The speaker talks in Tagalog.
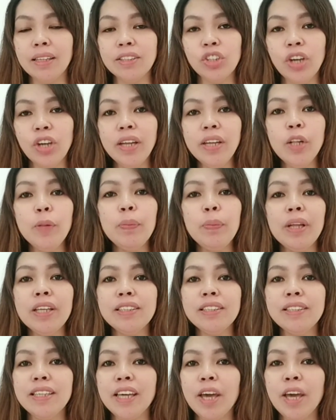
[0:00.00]
channel, please
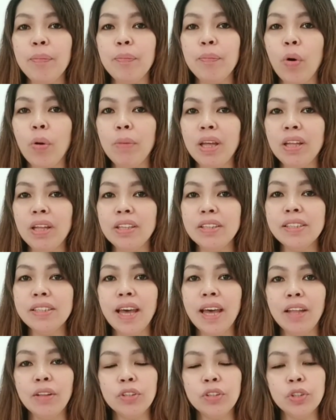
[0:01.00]
take a moment
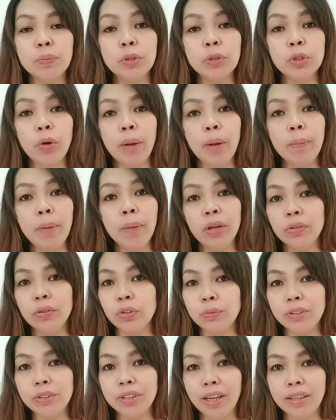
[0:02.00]
and subscribe my
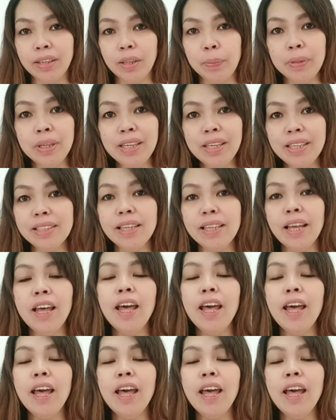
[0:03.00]
YouTube channel, please.